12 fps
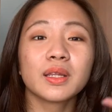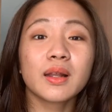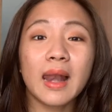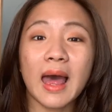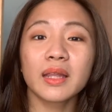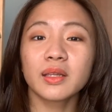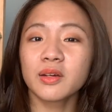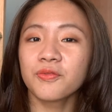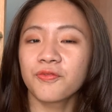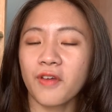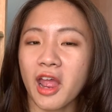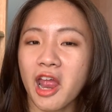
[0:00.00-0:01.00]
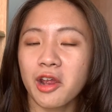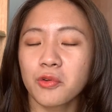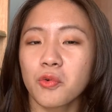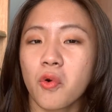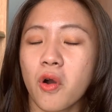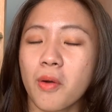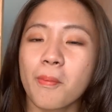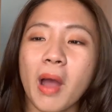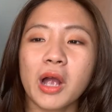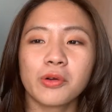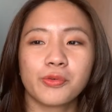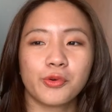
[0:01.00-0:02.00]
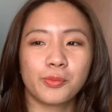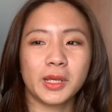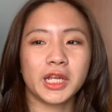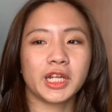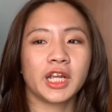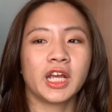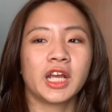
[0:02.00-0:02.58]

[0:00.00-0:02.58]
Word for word: The Last Affair của Margot Robin